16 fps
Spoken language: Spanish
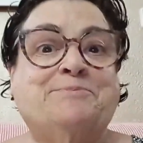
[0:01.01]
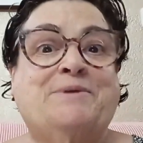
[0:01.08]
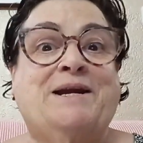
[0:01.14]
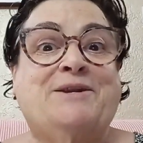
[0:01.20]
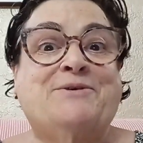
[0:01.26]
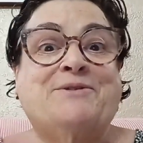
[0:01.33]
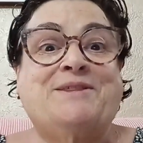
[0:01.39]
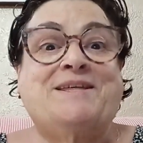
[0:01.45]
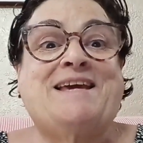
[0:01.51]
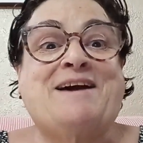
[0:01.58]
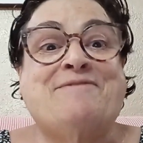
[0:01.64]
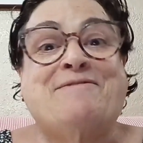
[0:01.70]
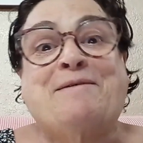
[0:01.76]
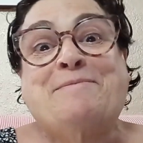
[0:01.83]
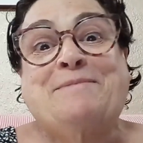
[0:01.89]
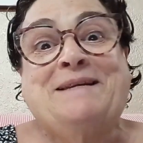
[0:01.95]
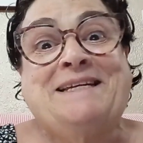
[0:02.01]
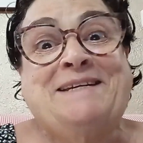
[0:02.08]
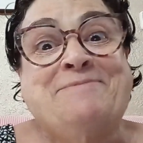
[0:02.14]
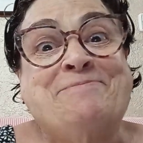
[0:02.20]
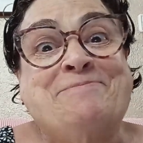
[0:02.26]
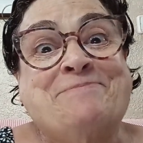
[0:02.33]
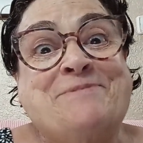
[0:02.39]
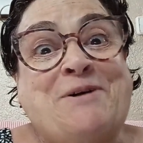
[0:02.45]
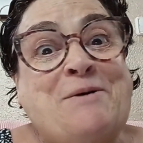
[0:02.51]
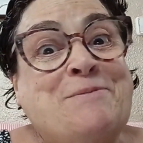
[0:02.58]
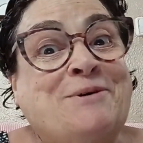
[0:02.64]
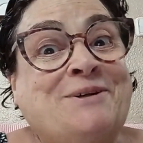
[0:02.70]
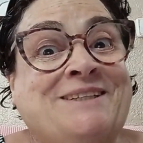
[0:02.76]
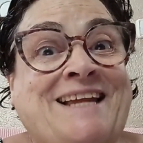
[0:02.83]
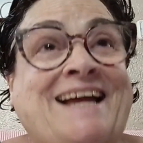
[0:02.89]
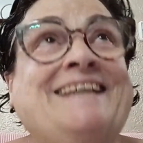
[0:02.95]
Buenos días family,
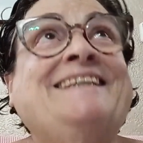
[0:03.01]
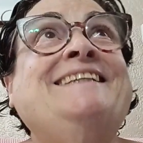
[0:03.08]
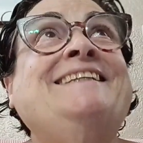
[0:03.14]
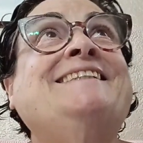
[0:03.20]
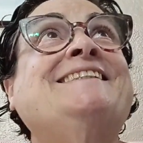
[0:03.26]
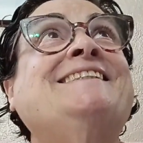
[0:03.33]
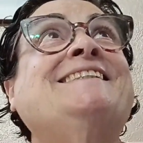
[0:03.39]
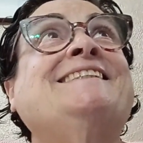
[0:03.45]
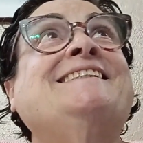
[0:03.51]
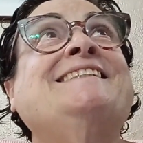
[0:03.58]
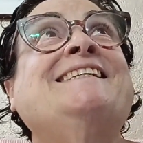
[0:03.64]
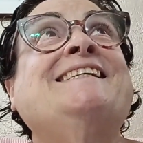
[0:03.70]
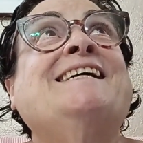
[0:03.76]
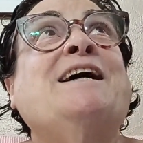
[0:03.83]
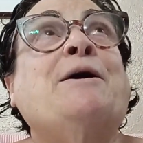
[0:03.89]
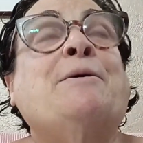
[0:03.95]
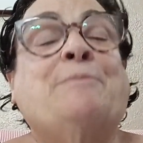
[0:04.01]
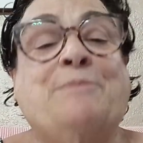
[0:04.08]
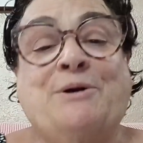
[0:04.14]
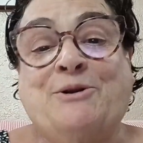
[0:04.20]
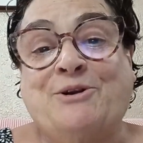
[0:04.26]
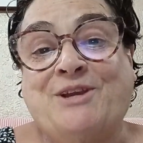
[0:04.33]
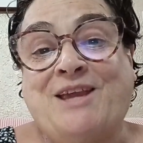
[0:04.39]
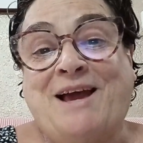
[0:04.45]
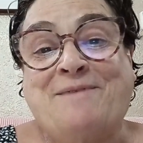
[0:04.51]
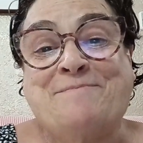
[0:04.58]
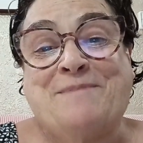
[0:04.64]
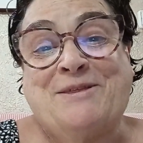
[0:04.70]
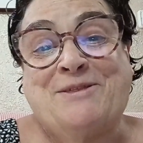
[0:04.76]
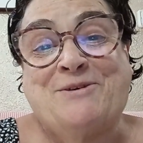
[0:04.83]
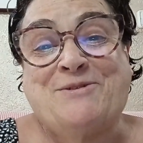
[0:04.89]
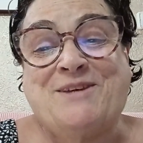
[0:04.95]
¿cómo estáis? Bueno, ya
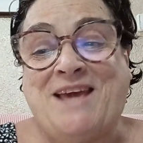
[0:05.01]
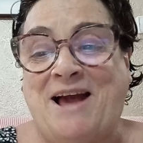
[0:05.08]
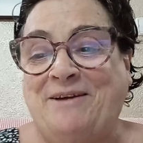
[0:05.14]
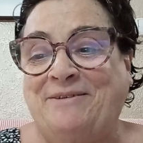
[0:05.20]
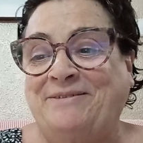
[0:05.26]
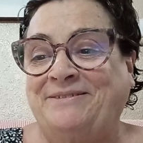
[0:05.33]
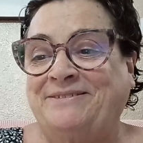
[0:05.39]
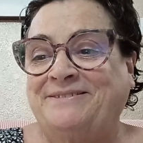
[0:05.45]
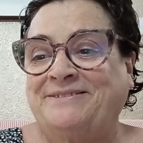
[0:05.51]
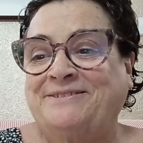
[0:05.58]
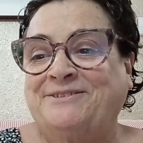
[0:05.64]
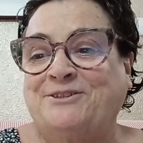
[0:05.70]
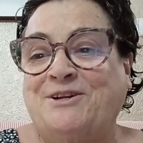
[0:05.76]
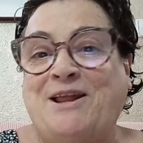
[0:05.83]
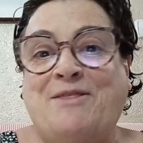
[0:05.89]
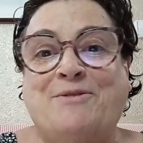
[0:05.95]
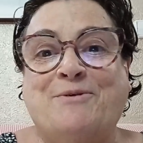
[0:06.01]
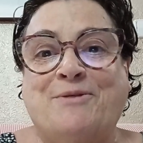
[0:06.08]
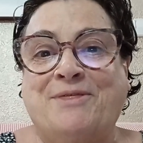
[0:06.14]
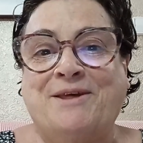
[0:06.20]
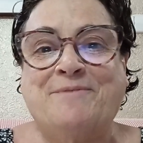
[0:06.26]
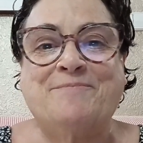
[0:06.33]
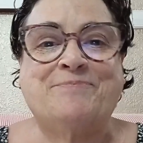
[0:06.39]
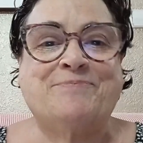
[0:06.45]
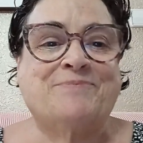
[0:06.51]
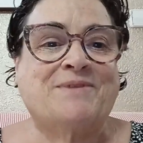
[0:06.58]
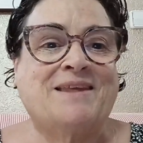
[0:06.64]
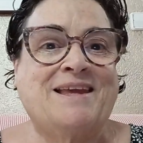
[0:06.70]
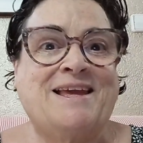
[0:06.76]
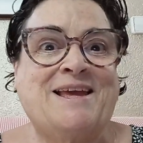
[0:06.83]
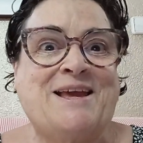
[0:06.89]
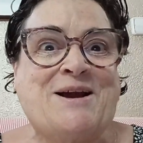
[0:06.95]
mediodía, son las 12.
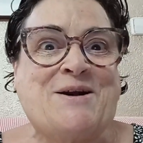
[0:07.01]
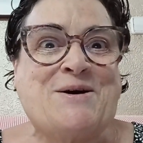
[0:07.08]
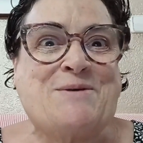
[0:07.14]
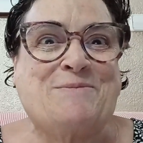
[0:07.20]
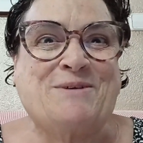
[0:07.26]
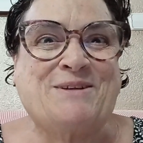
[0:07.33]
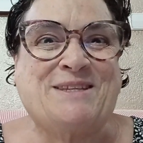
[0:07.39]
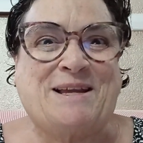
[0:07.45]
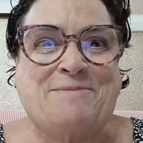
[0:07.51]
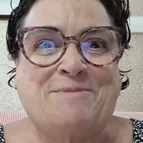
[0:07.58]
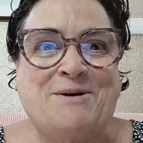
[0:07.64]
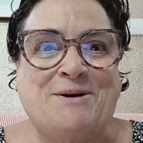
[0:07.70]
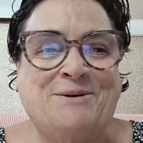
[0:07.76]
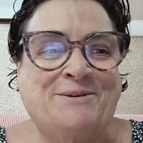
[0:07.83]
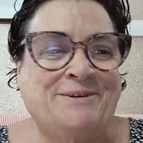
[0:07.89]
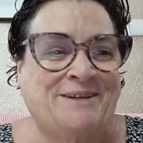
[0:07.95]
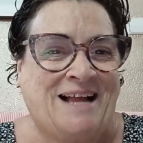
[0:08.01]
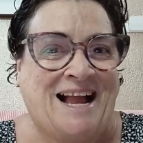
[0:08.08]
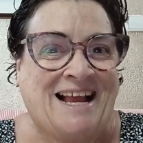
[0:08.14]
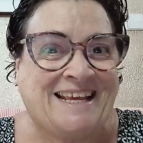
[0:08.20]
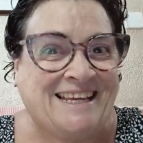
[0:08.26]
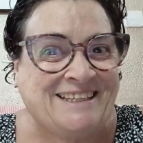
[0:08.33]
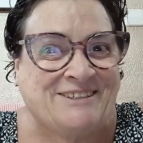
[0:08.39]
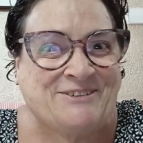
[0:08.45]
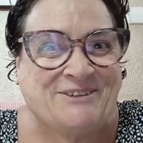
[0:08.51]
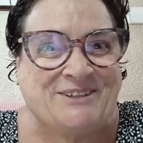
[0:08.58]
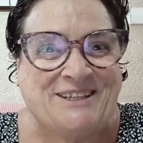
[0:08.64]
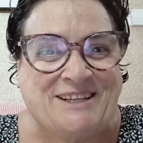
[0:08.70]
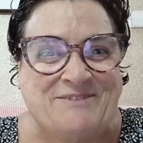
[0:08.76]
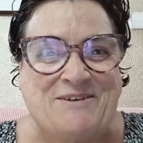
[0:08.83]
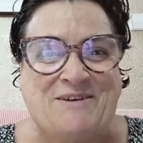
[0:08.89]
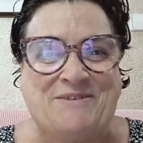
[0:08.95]
¿Cómo estamos? Aquí estoy
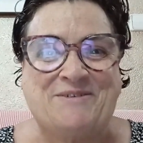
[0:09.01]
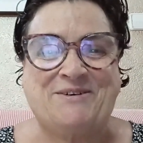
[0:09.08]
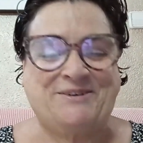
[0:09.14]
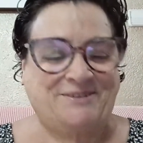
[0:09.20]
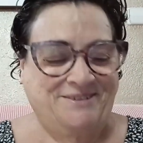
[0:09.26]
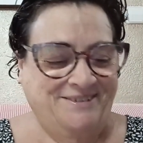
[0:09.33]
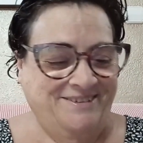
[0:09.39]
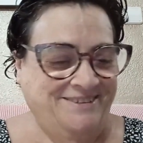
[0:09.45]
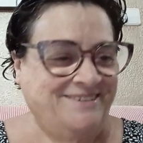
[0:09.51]
de nuevo.